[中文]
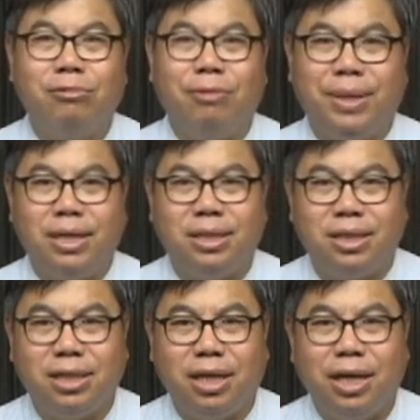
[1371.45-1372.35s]
我们一
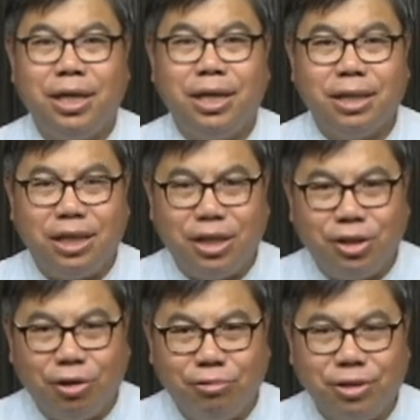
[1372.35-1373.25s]
起低
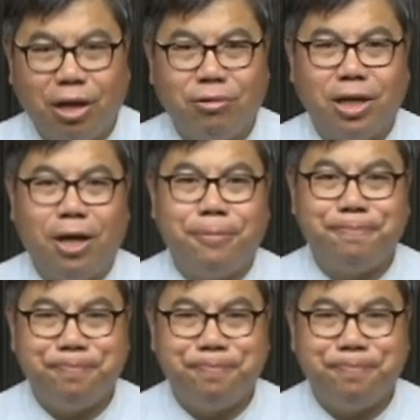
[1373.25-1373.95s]
头祷告，